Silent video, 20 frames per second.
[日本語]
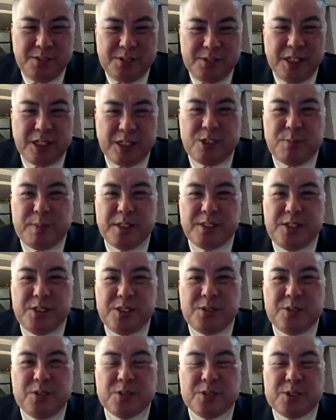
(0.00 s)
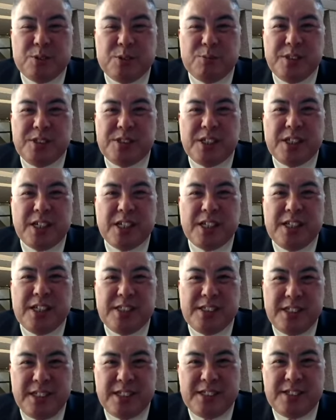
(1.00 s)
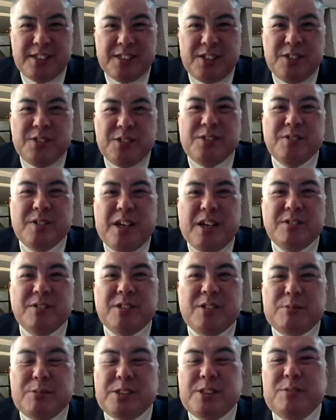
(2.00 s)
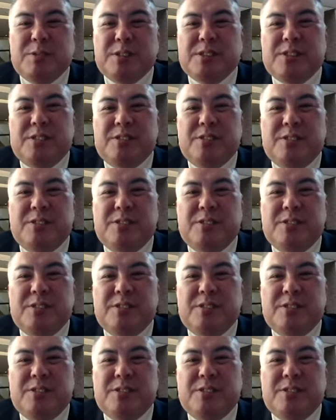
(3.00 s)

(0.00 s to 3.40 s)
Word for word: 落馬事故と見せかけてっていうのはあるかもしれませんよ。